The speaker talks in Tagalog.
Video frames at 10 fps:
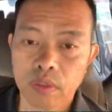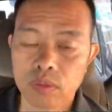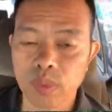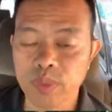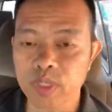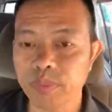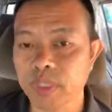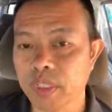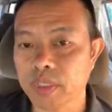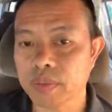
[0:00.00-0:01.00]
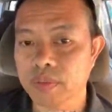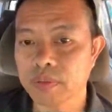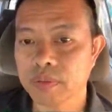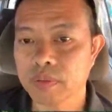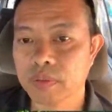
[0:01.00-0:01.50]
So, ibig sabihin,
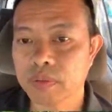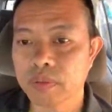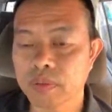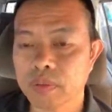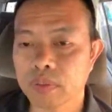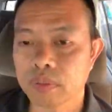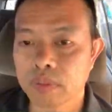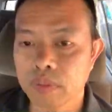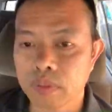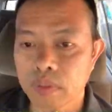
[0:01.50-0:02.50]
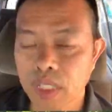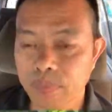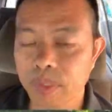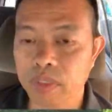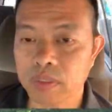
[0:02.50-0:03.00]

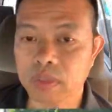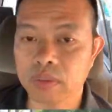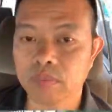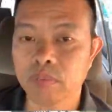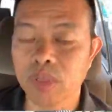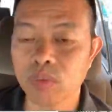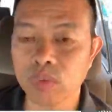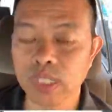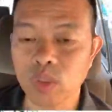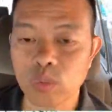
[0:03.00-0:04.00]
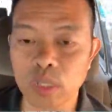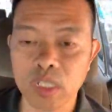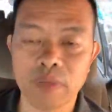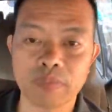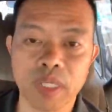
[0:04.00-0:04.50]
dapat marunong tayong
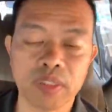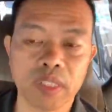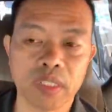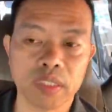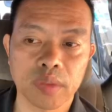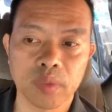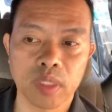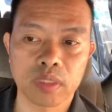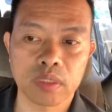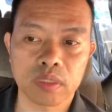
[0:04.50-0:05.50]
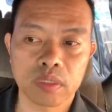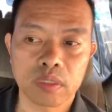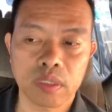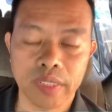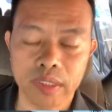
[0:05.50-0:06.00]
tumanggap na ating katayuan,
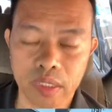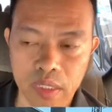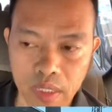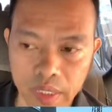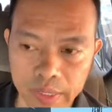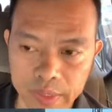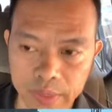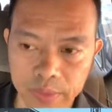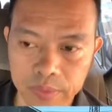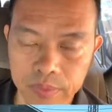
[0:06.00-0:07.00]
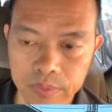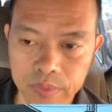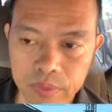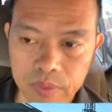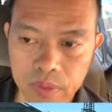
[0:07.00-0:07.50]
na ating kalagayan ngayon,
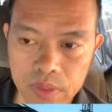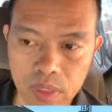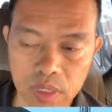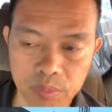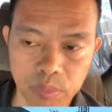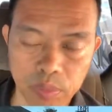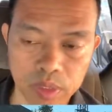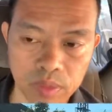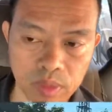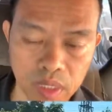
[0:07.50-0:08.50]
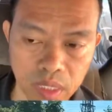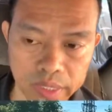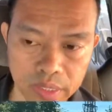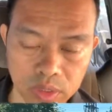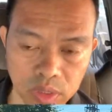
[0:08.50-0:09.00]
na sana po itong
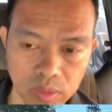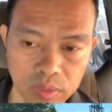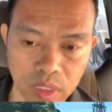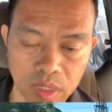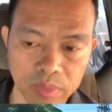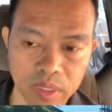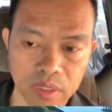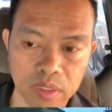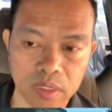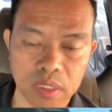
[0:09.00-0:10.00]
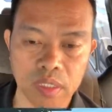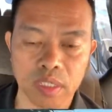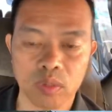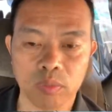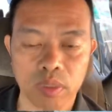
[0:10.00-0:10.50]
kalagayan natin ngayon, tanggapin natin talaga
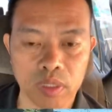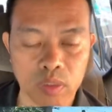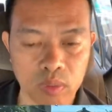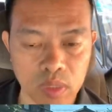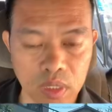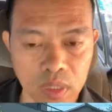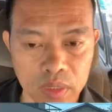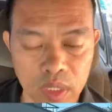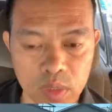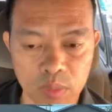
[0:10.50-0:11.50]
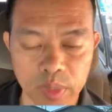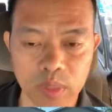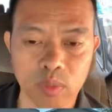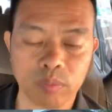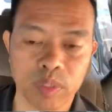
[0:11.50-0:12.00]
itong, ito talaga ang nais ng
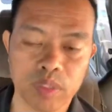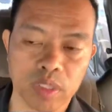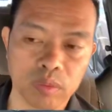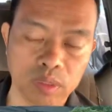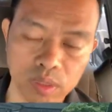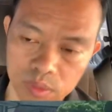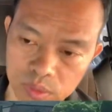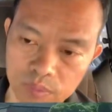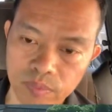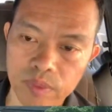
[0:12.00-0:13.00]
Panginoon, pasya ito ng Diyos,